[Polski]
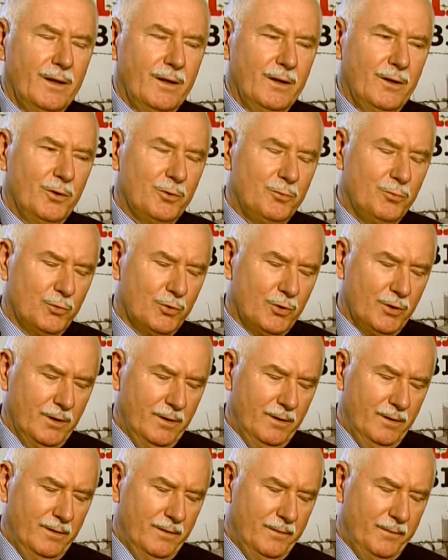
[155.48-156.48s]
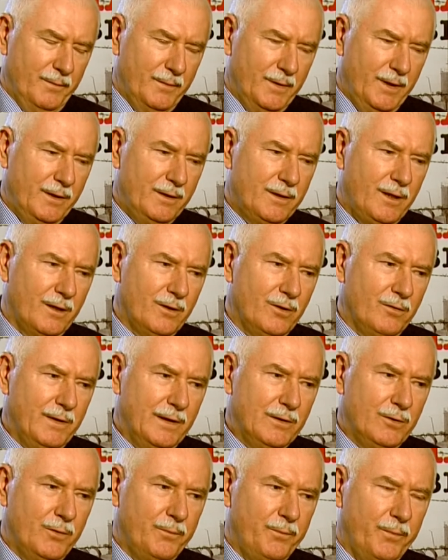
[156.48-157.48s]
Otóż e, mnie
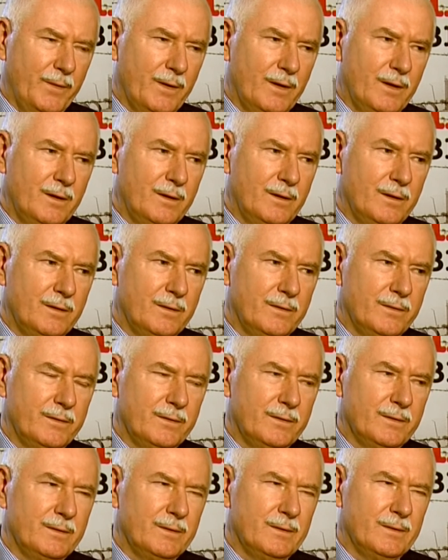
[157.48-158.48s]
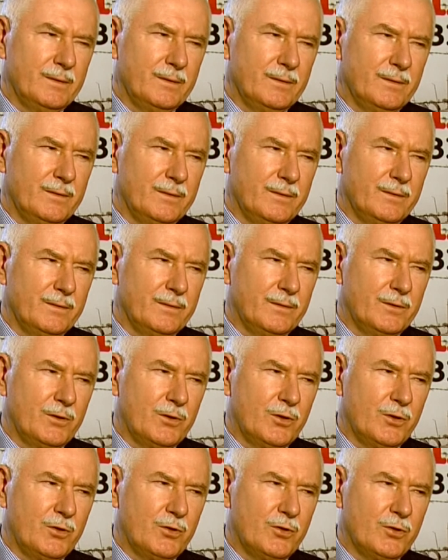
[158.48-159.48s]
internowano e, w
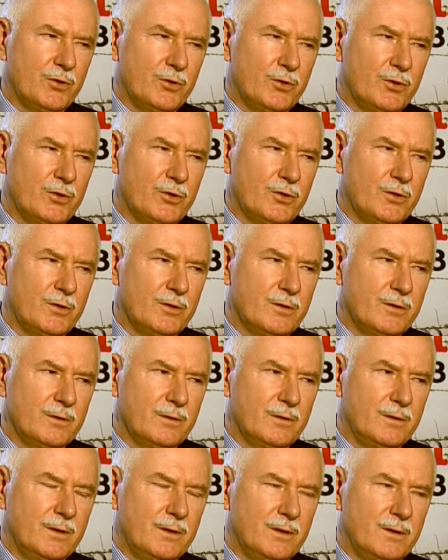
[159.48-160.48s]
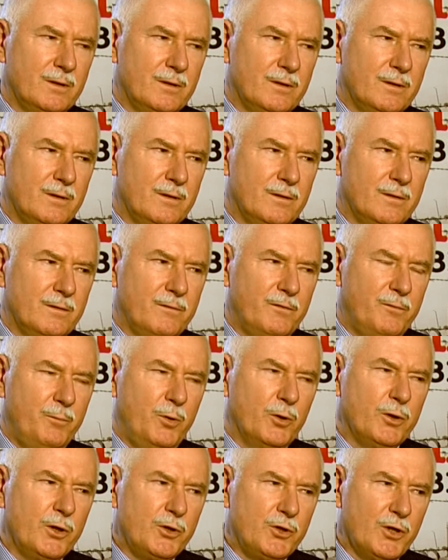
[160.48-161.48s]
e,
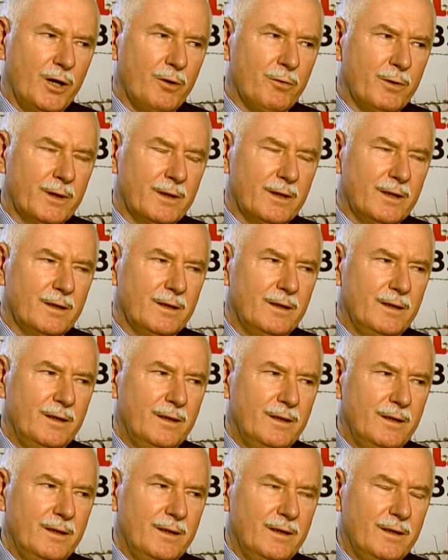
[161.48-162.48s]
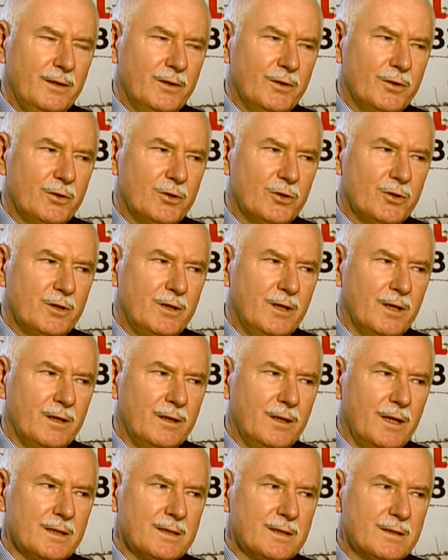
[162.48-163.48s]
poniedziałek,
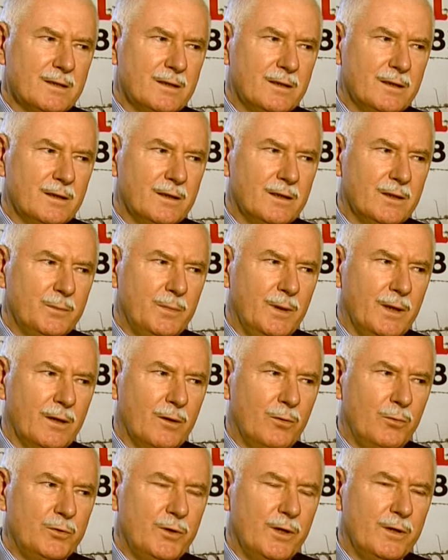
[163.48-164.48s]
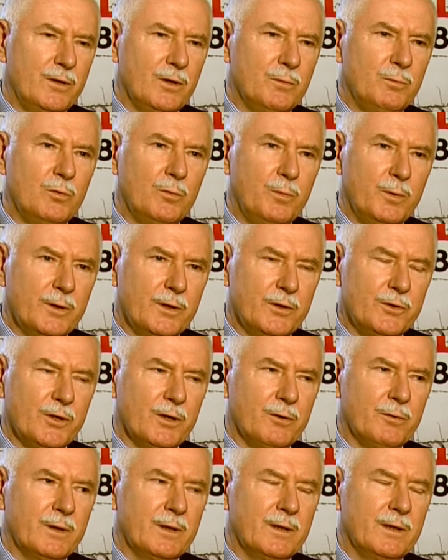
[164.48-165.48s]
14 chyba grudzień to był
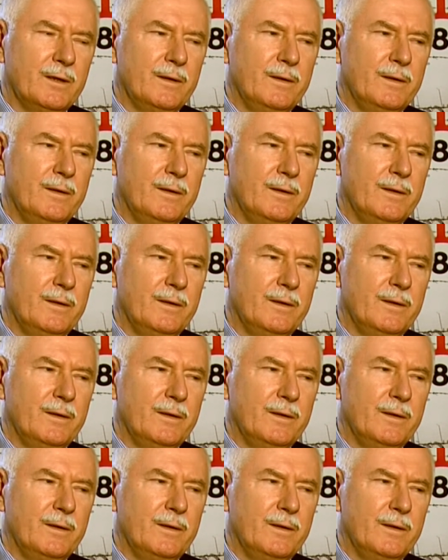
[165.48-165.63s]
poniedziałek,